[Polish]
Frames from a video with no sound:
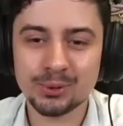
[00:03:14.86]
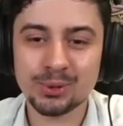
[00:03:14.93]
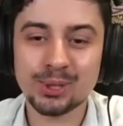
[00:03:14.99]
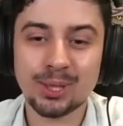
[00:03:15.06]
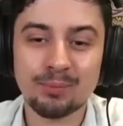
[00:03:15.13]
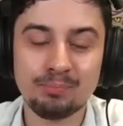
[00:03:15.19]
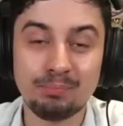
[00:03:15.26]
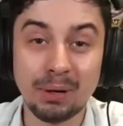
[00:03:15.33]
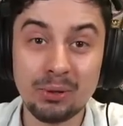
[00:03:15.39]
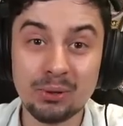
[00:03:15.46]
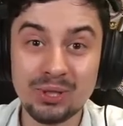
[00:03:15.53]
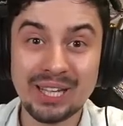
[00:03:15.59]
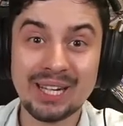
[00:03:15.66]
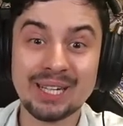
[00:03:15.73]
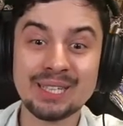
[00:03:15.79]
e
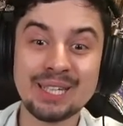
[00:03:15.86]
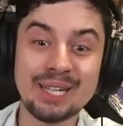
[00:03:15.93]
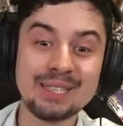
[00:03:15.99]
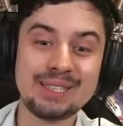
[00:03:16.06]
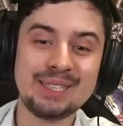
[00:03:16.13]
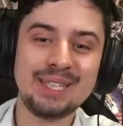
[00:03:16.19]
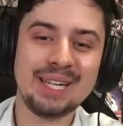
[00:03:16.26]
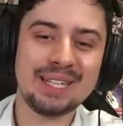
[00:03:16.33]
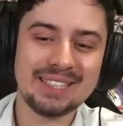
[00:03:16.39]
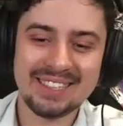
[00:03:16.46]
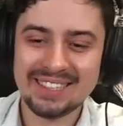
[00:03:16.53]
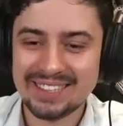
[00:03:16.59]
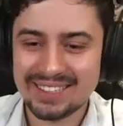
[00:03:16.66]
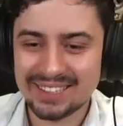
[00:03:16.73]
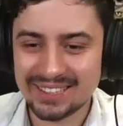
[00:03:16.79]
pełna agresja,
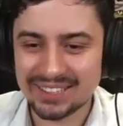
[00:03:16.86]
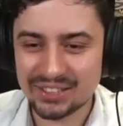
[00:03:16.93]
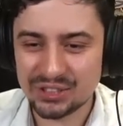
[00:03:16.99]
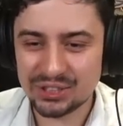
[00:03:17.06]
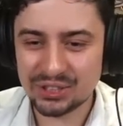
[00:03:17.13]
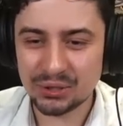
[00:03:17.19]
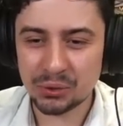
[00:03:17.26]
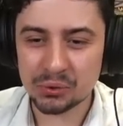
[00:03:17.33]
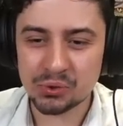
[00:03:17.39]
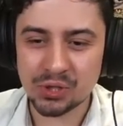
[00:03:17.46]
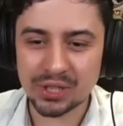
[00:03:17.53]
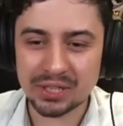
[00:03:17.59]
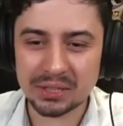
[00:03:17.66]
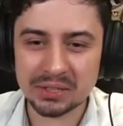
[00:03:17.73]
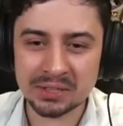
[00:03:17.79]
e,
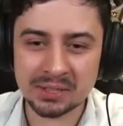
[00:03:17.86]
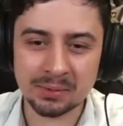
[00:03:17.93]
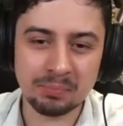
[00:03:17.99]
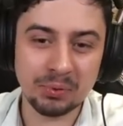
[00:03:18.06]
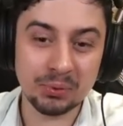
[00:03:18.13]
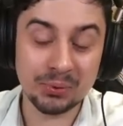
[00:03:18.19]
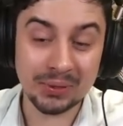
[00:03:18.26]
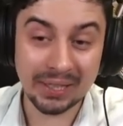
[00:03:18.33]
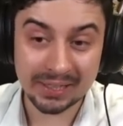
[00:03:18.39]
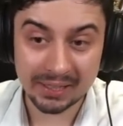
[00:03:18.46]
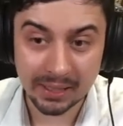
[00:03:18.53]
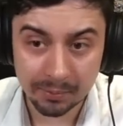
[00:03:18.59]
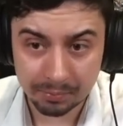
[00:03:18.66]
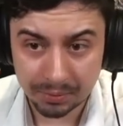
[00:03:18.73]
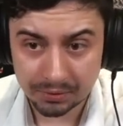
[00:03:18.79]
skoczek zbił na
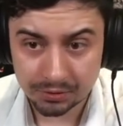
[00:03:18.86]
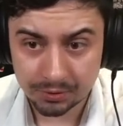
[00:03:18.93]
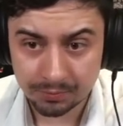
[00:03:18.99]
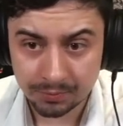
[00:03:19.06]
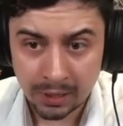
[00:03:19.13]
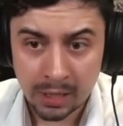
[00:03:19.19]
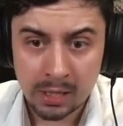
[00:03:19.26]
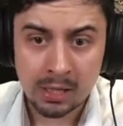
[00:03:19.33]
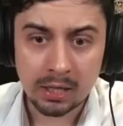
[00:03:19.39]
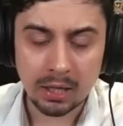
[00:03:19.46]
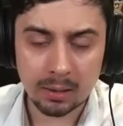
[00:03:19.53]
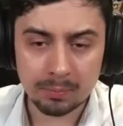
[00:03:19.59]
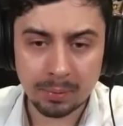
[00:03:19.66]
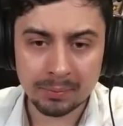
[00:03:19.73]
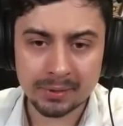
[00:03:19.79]
G5.
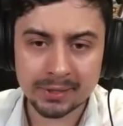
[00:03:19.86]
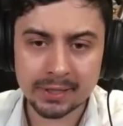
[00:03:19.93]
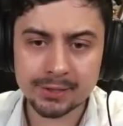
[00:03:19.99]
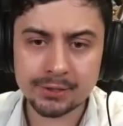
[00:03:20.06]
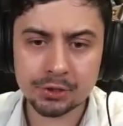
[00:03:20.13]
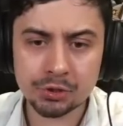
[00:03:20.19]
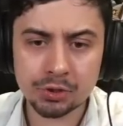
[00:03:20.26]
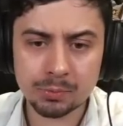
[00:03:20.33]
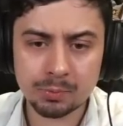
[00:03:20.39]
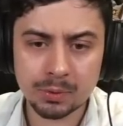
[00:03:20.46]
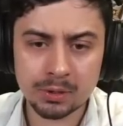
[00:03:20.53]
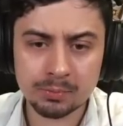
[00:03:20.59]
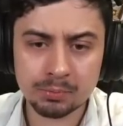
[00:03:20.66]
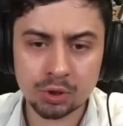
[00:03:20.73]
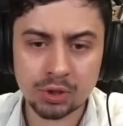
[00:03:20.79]
E, pamiętajcie, że
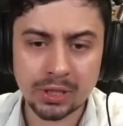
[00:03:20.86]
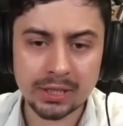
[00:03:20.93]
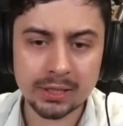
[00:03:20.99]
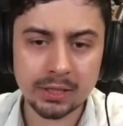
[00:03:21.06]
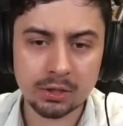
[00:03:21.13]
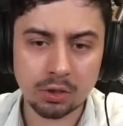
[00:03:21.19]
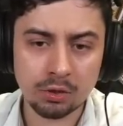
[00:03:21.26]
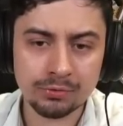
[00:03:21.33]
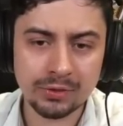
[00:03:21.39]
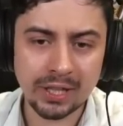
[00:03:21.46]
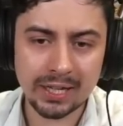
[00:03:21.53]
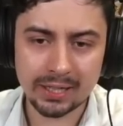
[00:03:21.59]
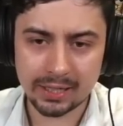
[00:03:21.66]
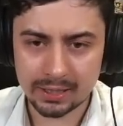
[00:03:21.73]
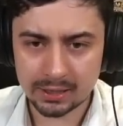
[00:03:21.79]
e, przy takich
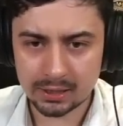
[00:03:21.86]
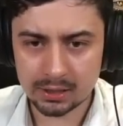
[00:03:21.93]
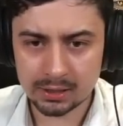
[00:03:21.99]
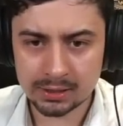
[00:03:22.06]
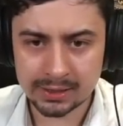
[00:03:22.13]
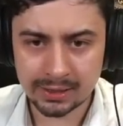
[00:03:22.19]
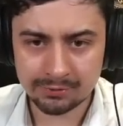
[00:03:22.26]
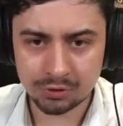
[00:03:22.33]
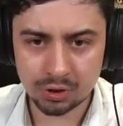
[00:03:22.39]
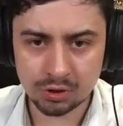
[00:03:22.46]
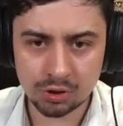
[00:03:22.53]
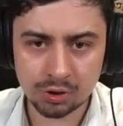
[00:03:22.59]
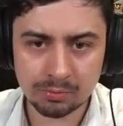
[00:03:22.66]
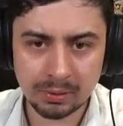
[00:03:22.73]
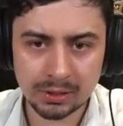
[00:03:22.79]
ofiarach zawsze
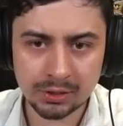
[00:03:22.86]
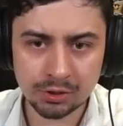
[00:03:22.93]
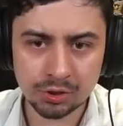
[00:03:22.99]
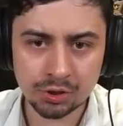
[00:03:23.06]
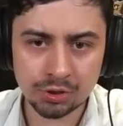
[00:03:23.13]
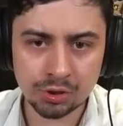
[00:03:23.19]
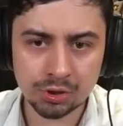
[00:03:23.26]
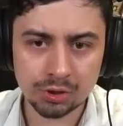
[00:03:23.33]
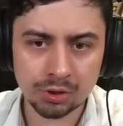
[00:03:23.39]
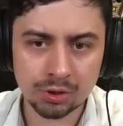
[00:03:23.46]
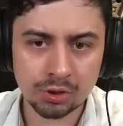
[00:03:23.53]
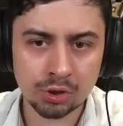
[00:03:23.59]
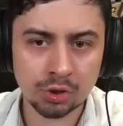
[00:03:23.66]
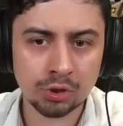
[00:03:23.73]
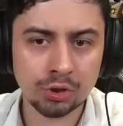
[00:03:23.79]
trzeba liczyć,
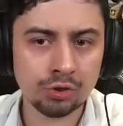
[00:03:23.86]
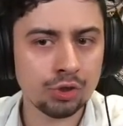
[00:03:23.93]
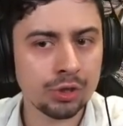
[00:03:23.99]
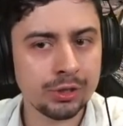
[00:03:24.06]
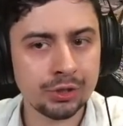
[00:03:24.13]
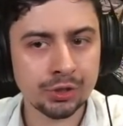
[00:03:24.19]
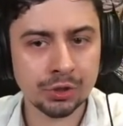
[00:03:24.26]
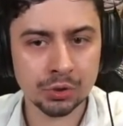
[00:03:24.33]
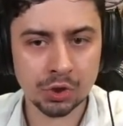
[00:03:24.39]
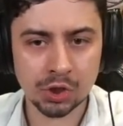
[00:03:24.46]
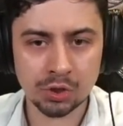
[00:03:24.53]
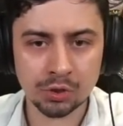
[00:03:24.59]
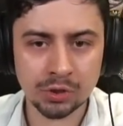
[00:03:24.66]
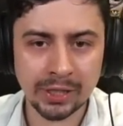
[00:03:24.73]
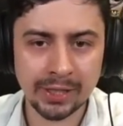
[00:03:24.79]
e, co jeżeli
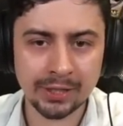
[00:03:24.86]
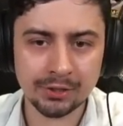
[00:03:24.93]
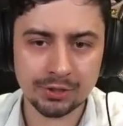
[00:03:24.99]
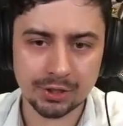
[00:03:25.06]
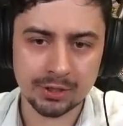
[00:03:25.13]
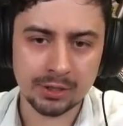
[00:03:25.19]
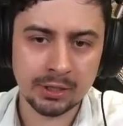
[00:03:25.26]
skoczek odejdzie,